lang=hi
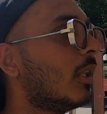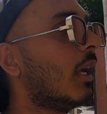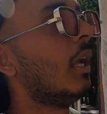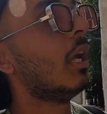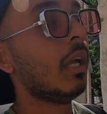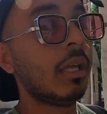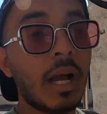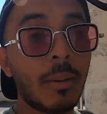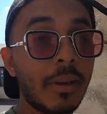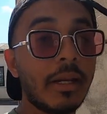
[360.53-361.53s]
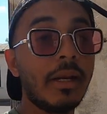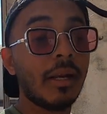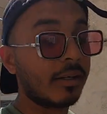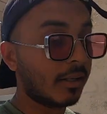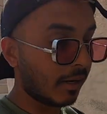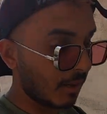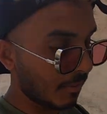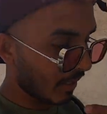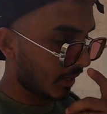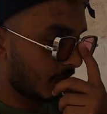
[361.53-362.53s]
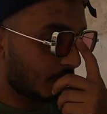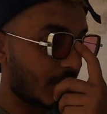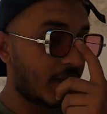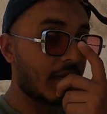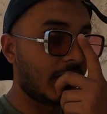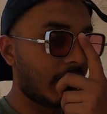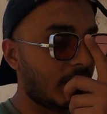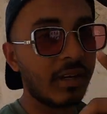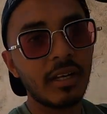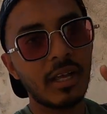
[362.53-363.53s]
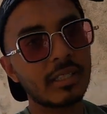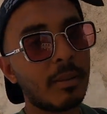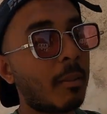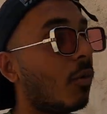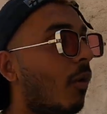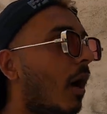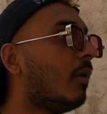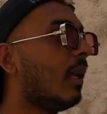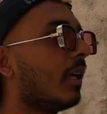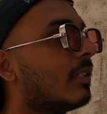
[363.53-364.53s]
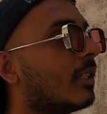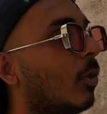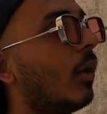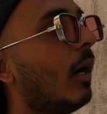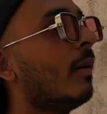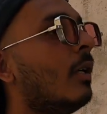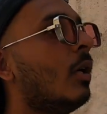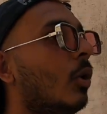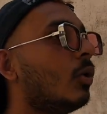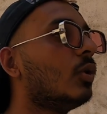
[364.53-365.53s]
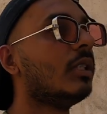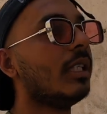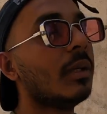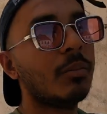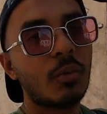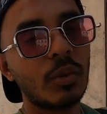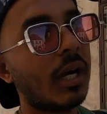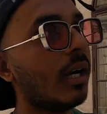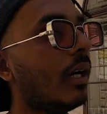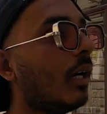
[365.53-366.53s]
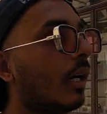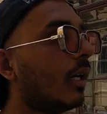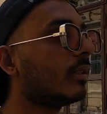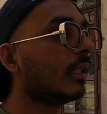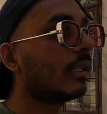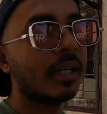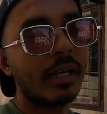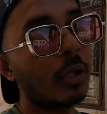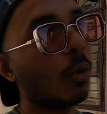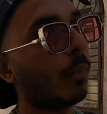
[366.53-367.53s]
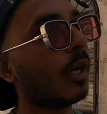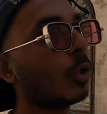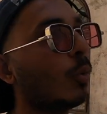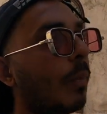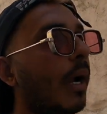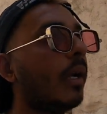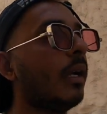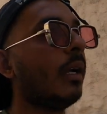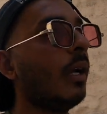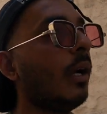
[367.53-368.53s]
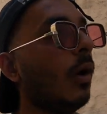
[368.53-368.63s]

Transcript: होता है यहाँ पे एक हिडन टनल भी है मैं डेफिनेटली नेक्स्ट टाइम आपको वहाँ भी लेके चलूँगा तो ये पूरा सिटी सेंटर के ऊपर का जो पार्ट है